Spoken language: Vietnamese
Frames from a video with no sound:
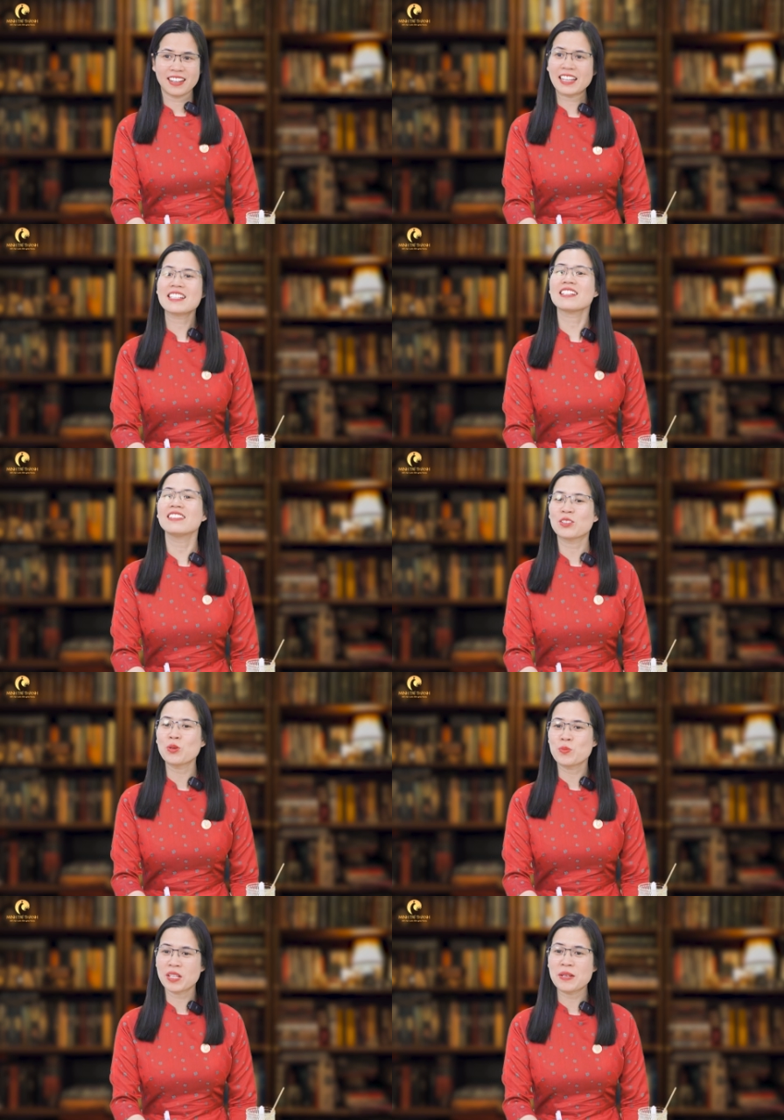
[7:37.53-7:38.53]
anh ấy sẽ cười
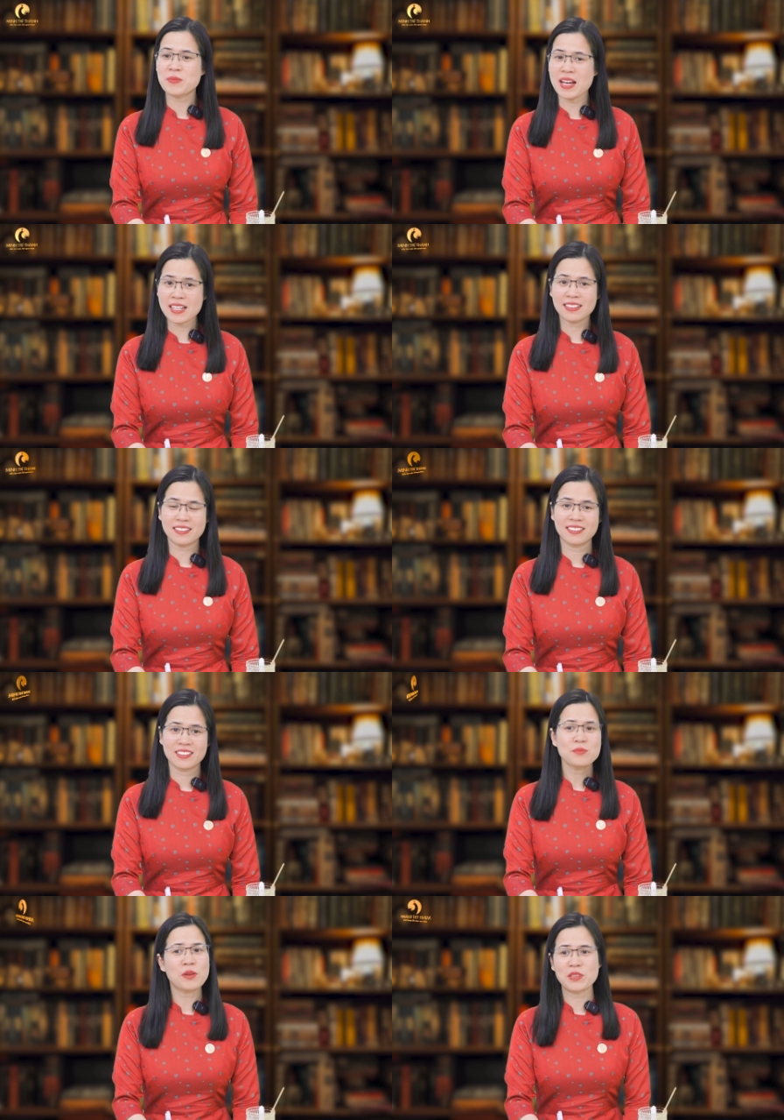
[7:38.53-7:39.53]
tủm tỉm đấy
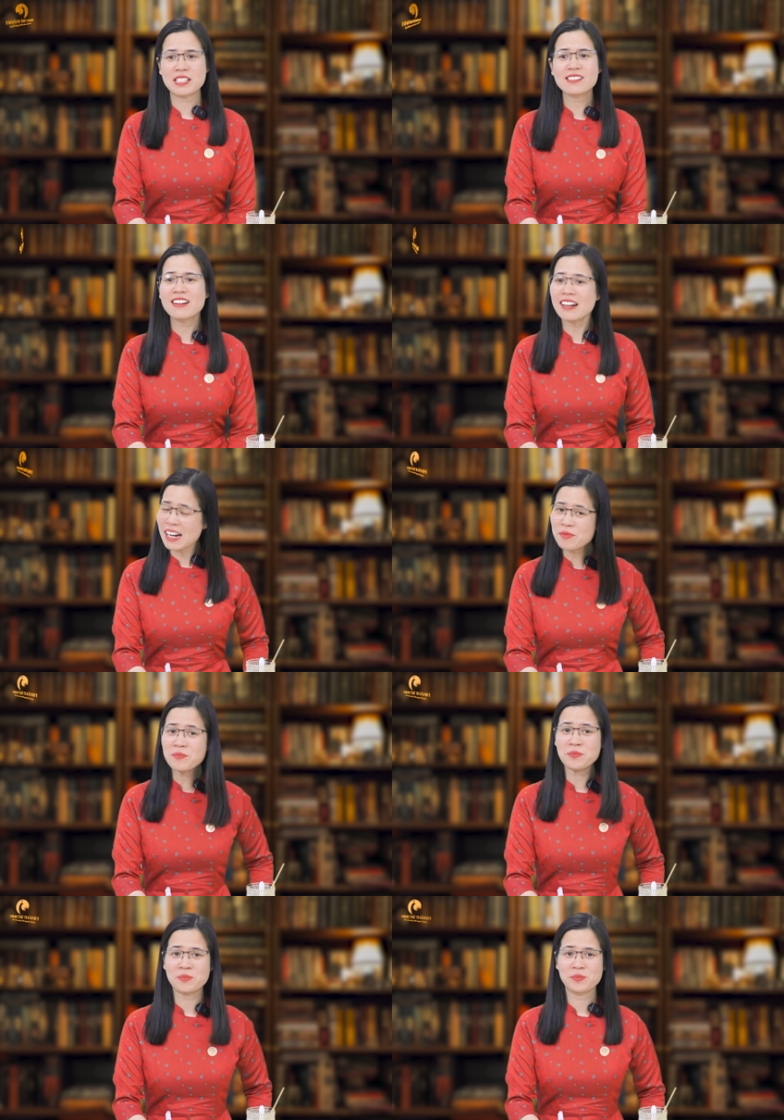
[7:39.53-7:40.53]
bởi vì sướng
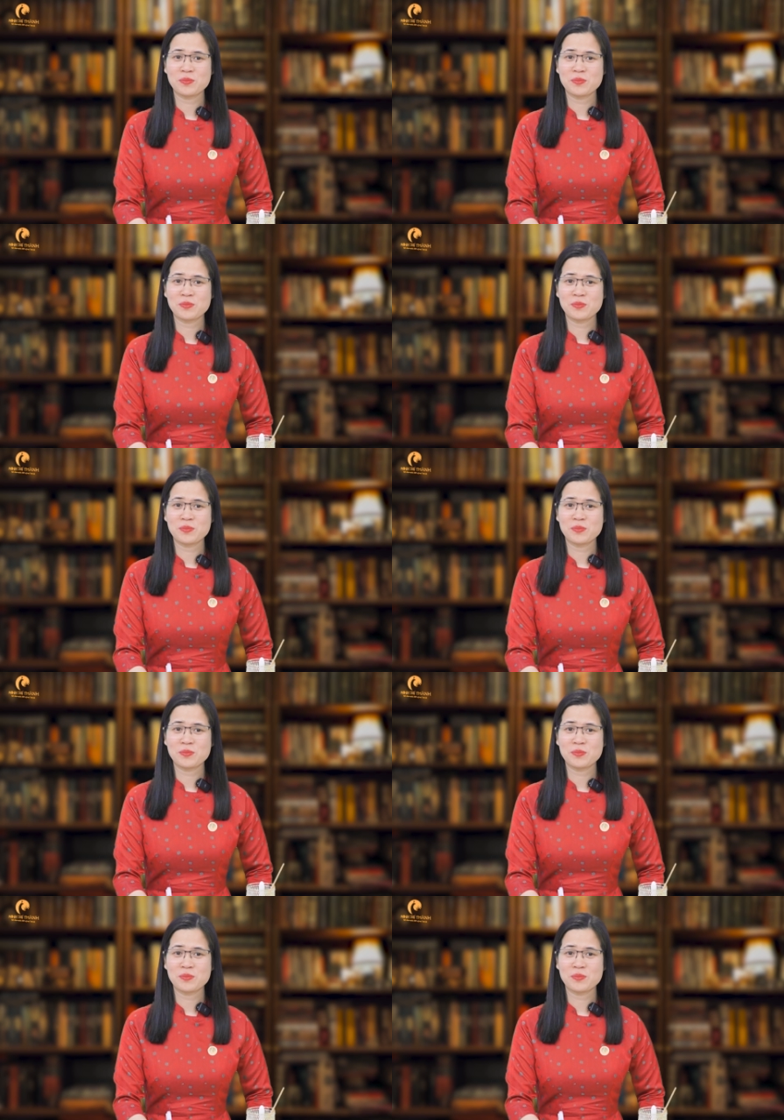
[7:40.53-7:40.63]
lắm